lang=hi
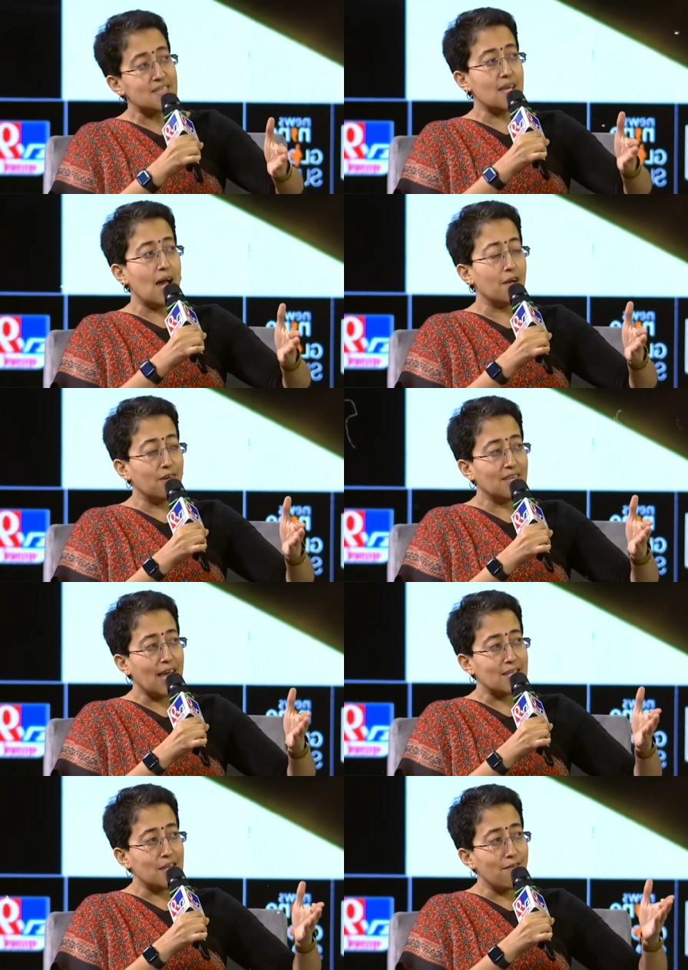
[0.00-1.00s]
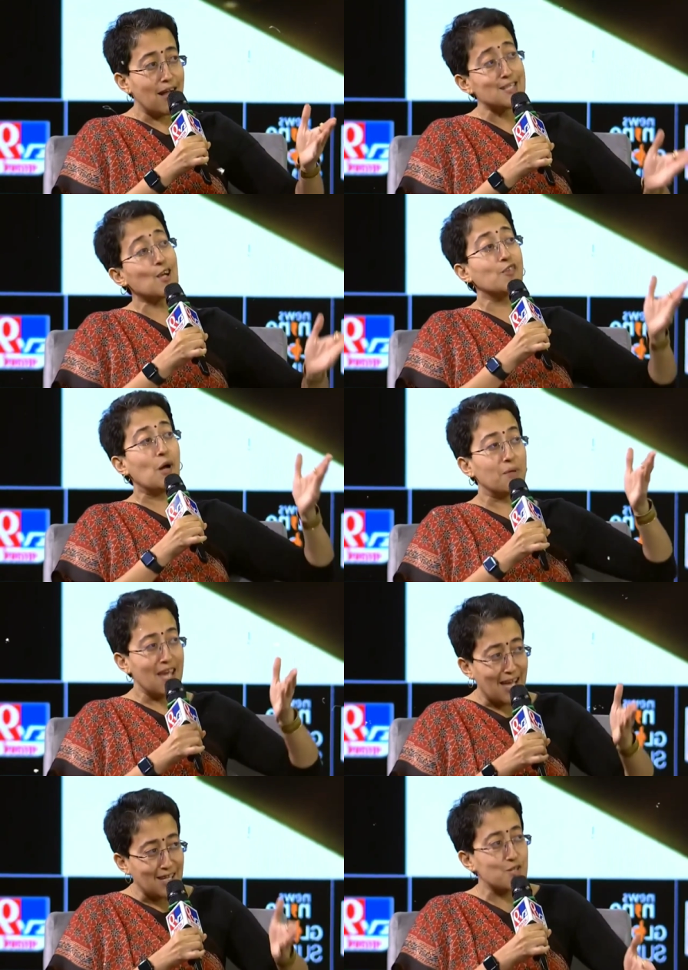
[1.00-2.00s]
से अरविंद केजरीवाल जी को धमकियां
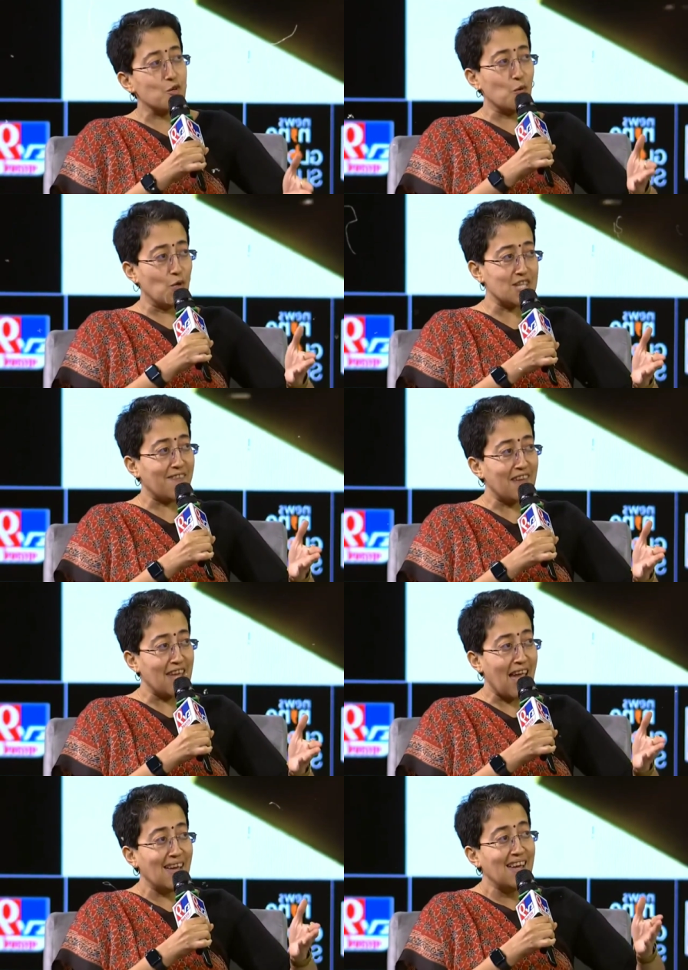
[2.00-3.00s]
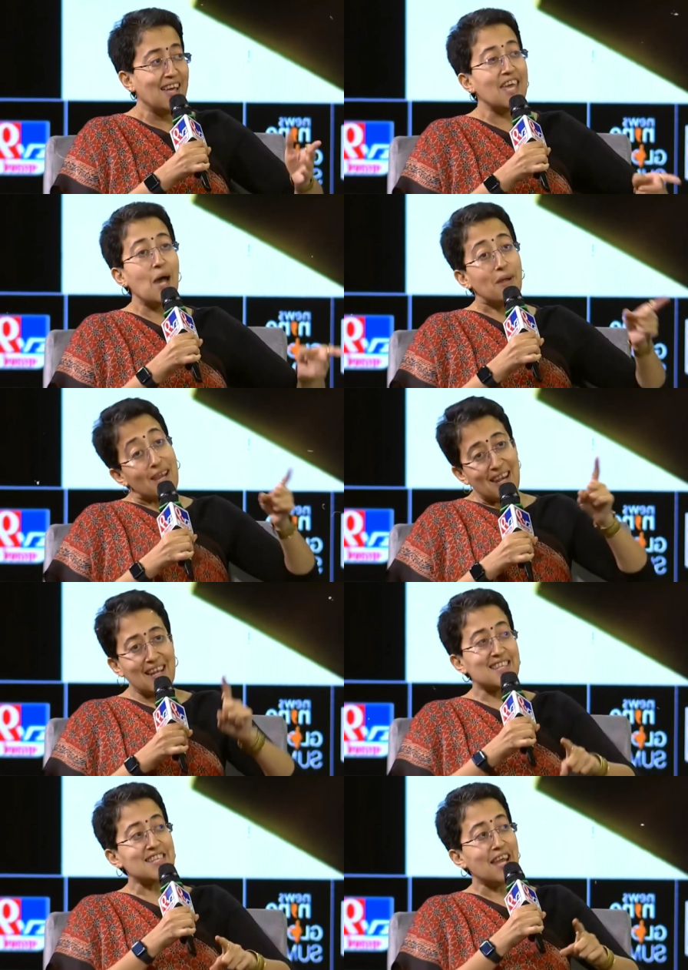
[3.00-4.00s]
आनी शुरू हो जाती हैं कि आप ईडी
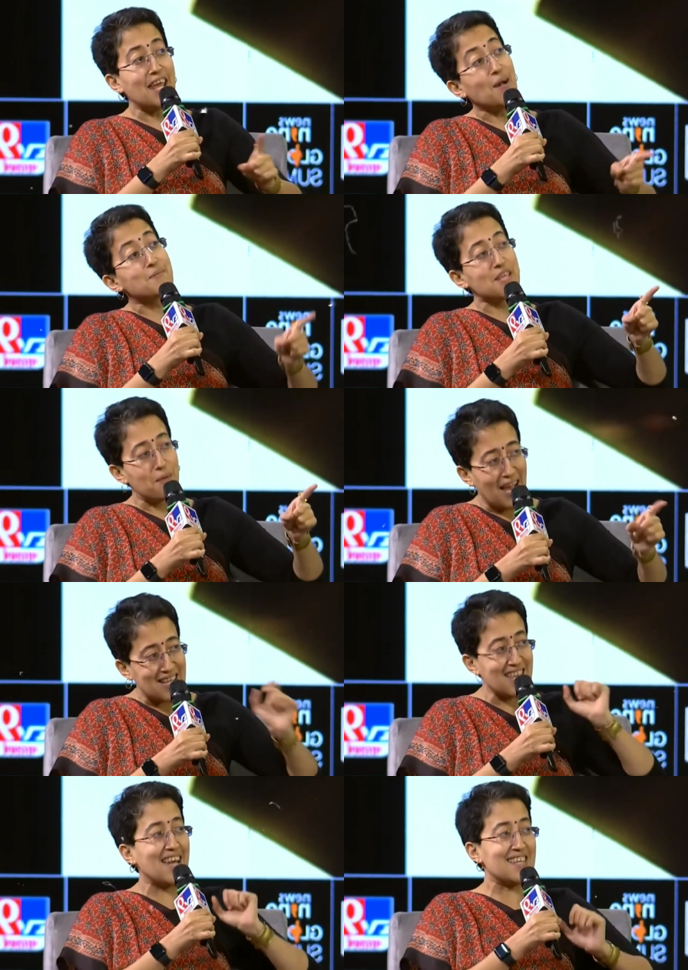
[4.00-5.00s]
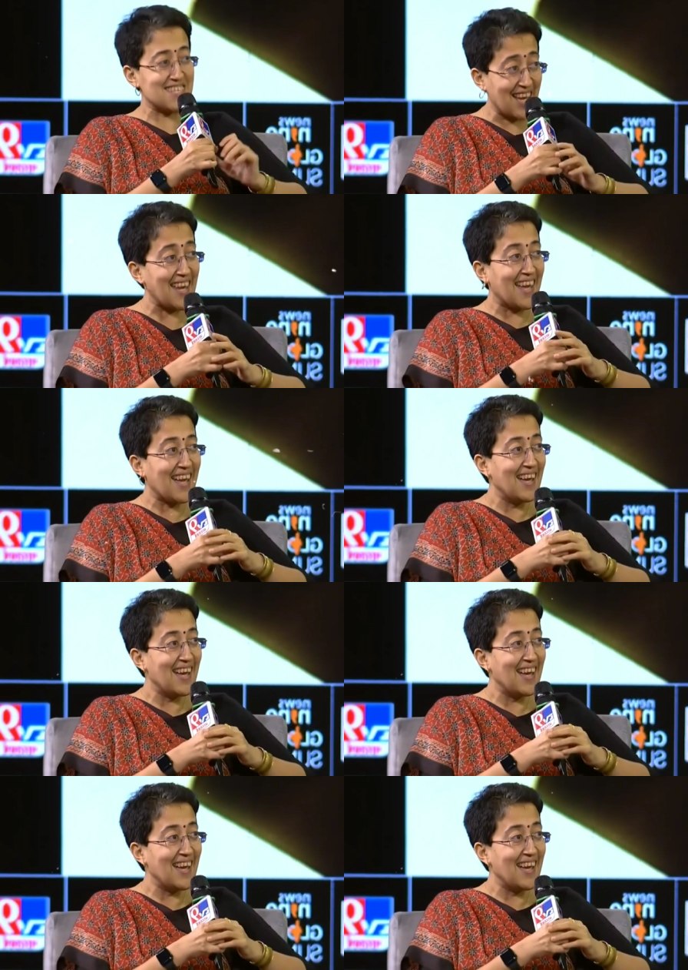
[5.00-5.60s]
e से नहीं अब सीबीआई से अरेस्ट करेंगे